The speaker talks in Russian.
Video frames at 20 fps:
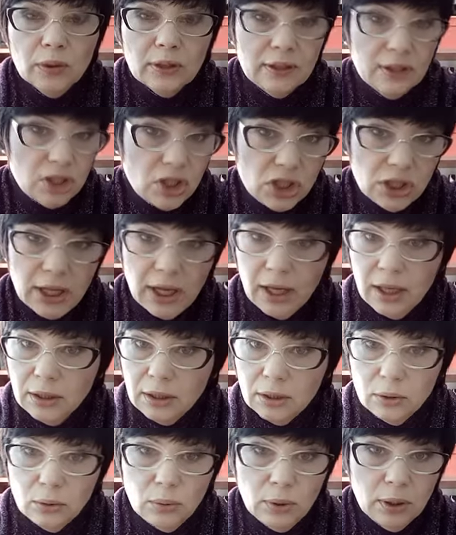Начала я
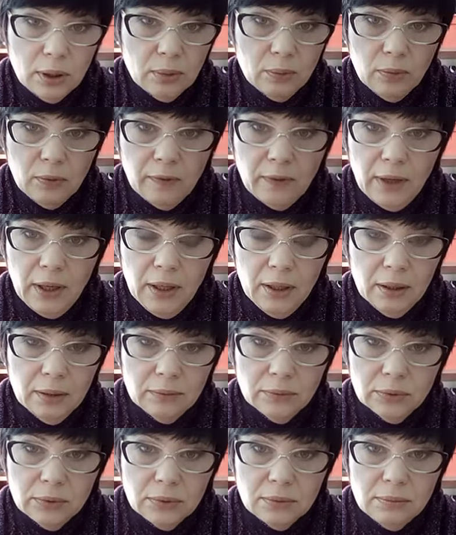это только буквально
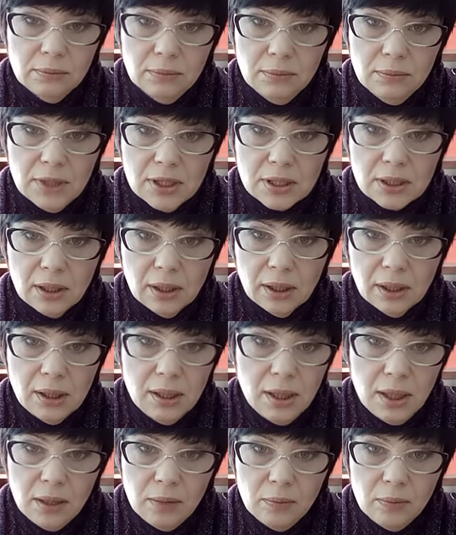вот несколько дней,